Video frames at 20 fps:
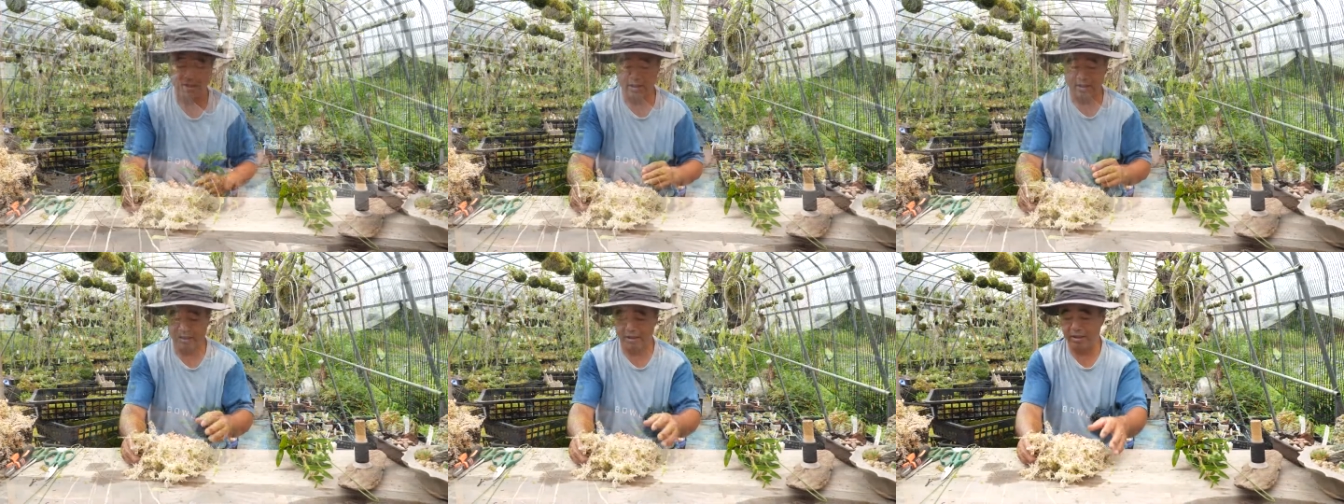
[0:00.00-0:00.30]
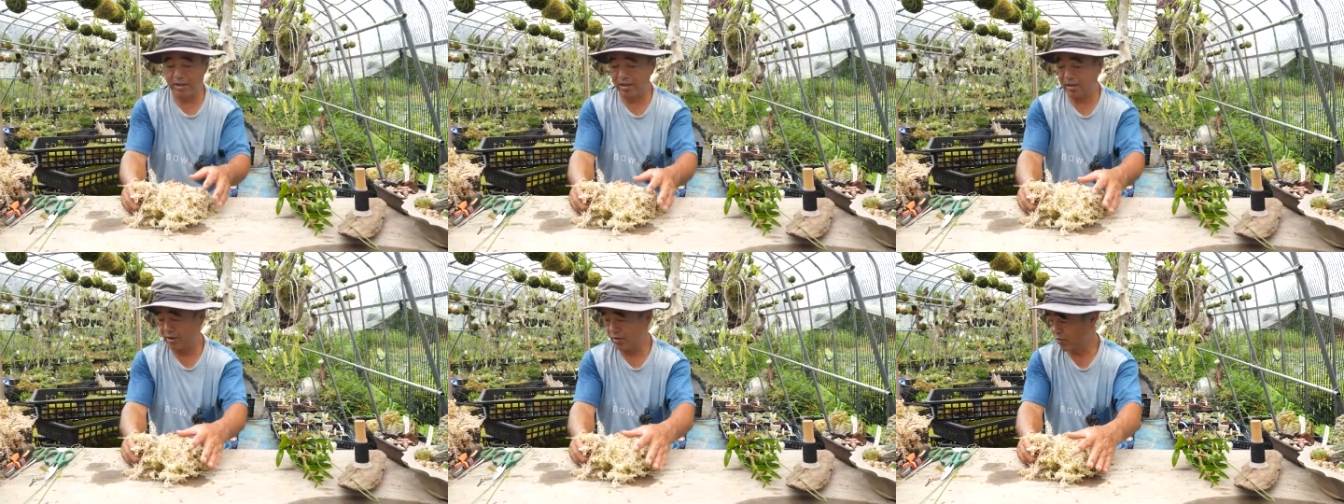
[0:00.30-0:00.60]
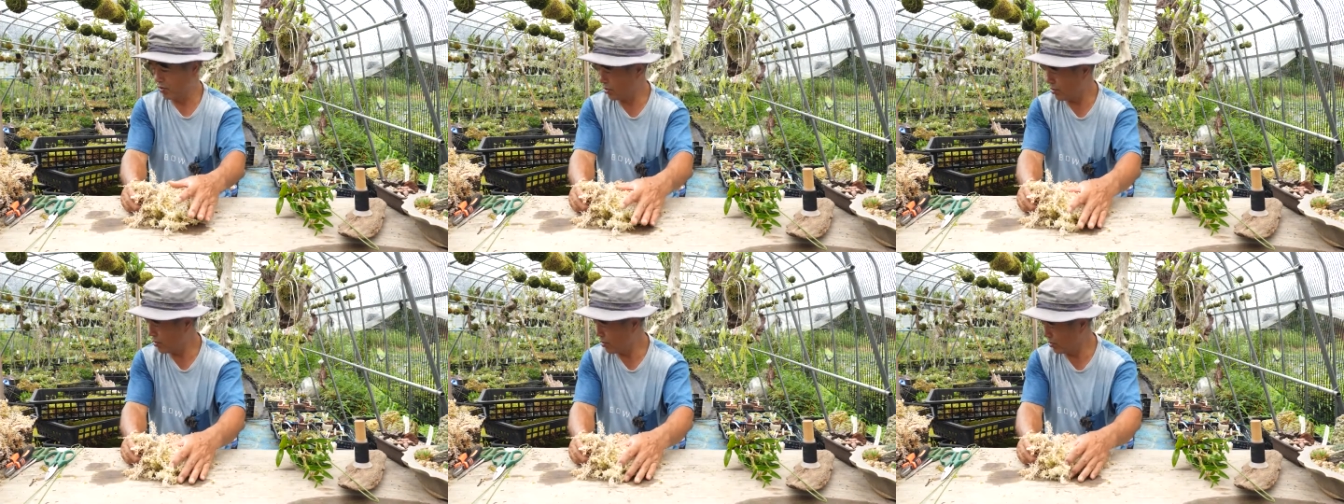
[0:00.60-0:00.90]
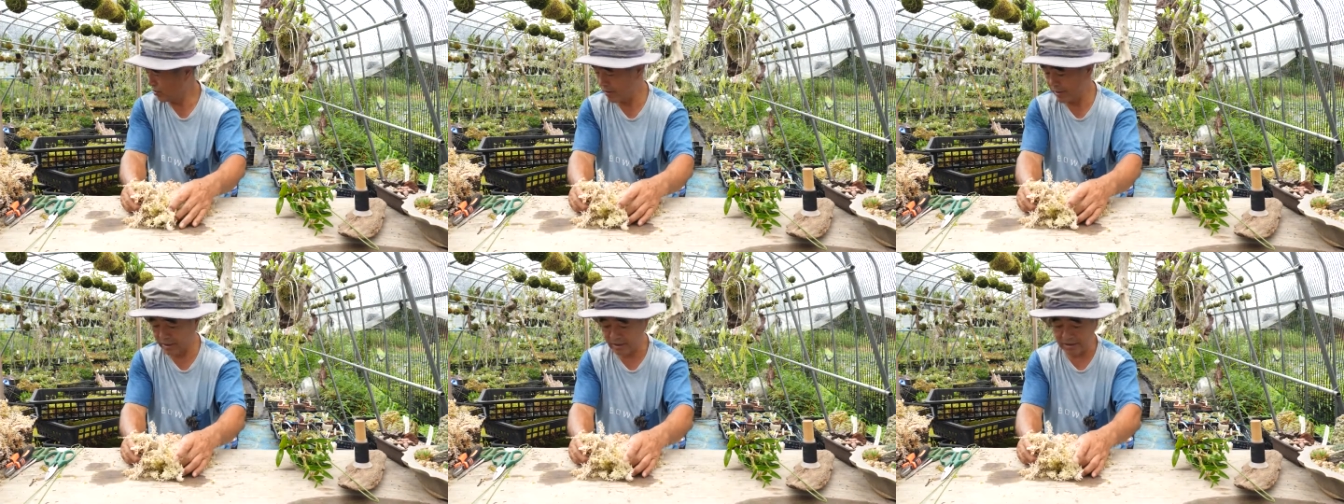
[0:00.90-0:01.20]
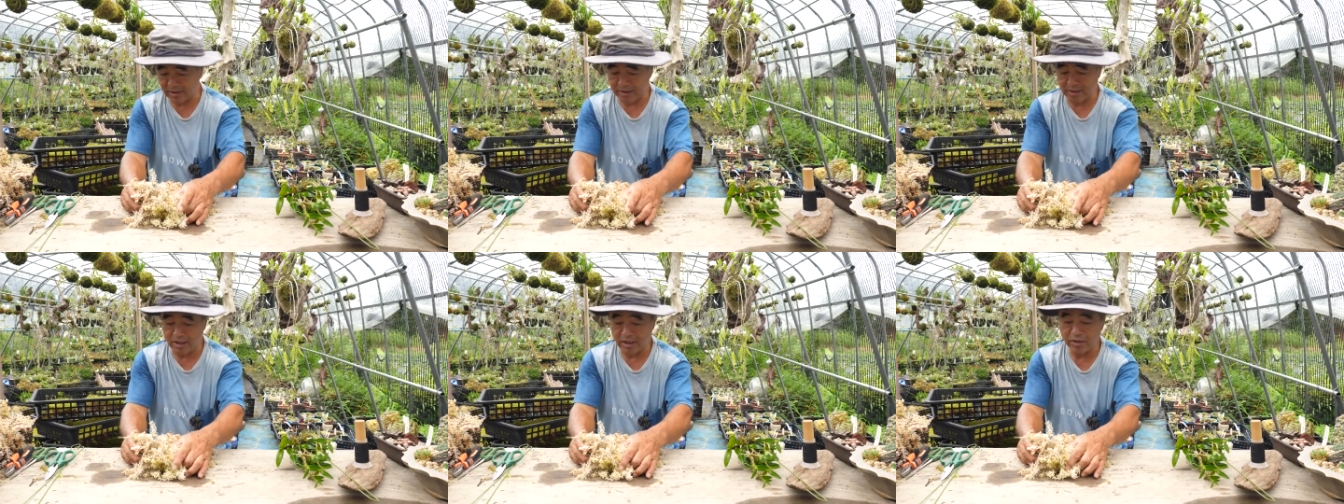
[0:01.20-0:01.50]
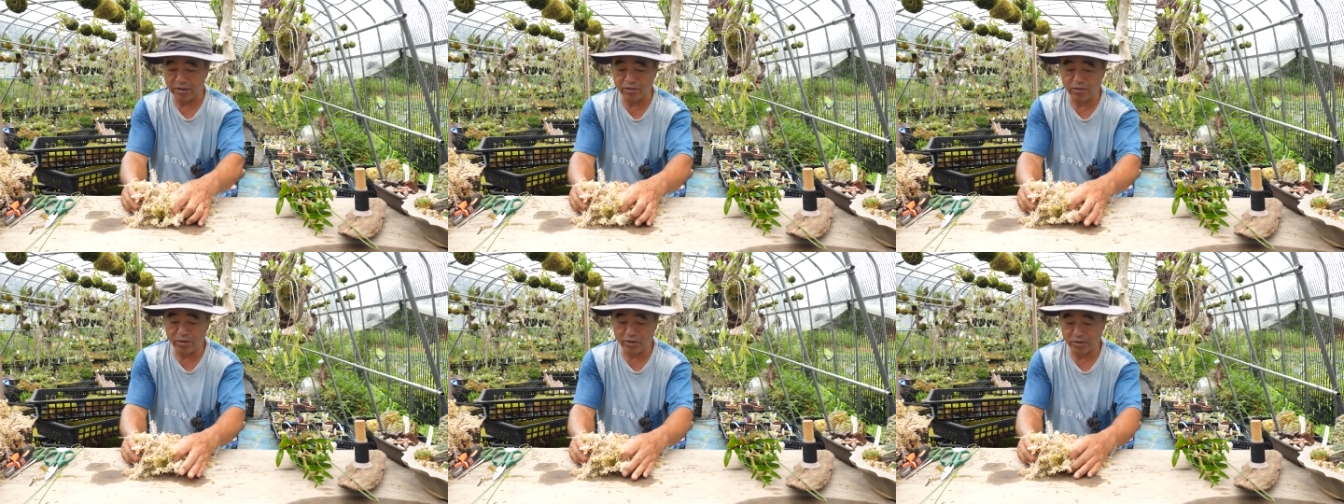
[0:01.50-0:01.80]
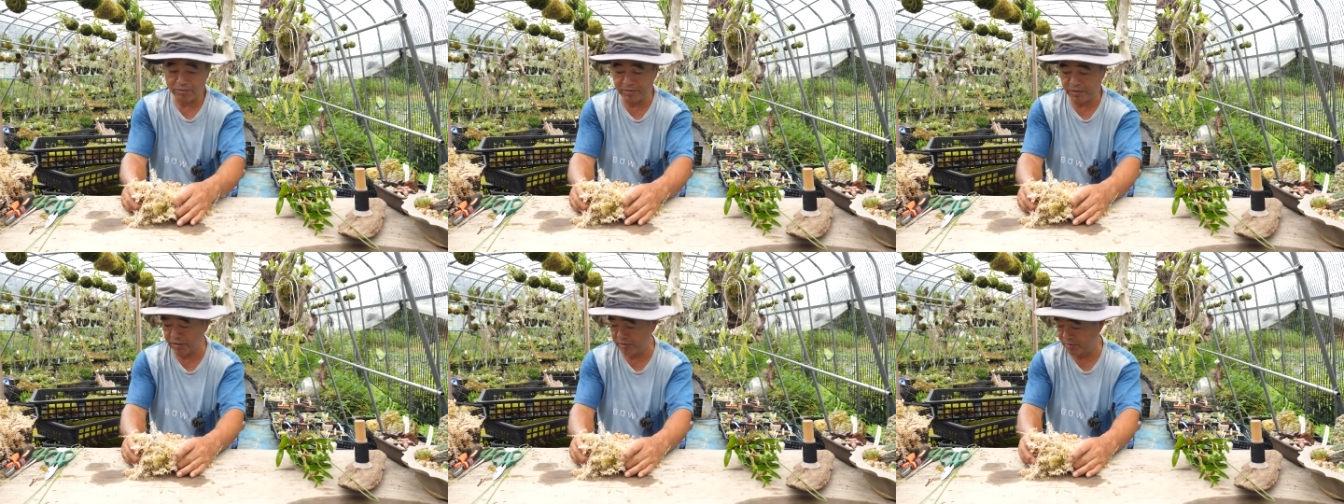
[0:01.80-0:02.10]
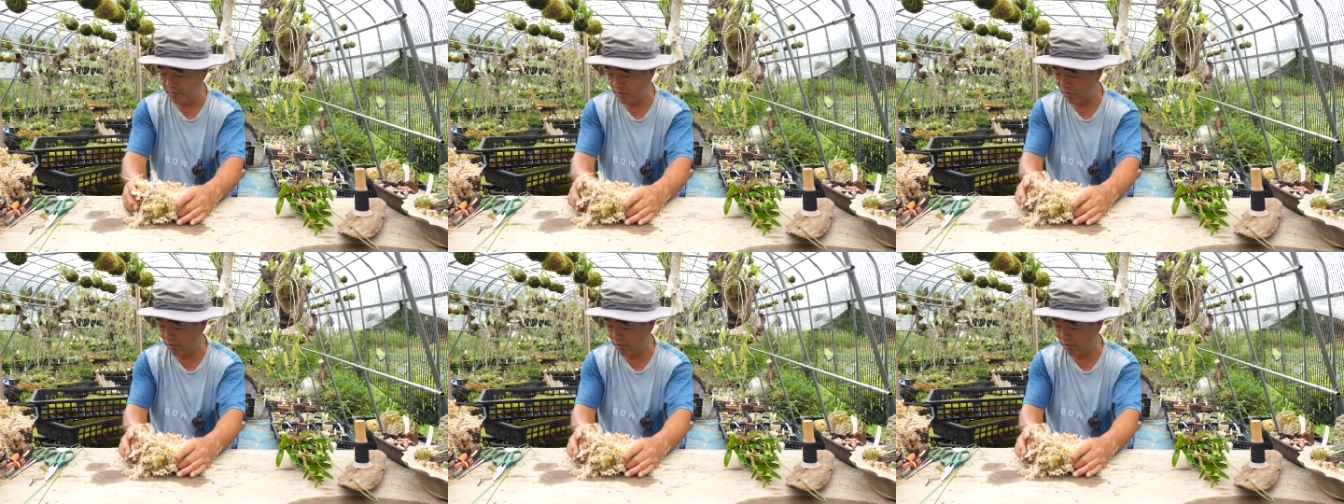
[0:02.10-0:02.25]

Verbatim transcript: えー、今度はですね、デンドロビウム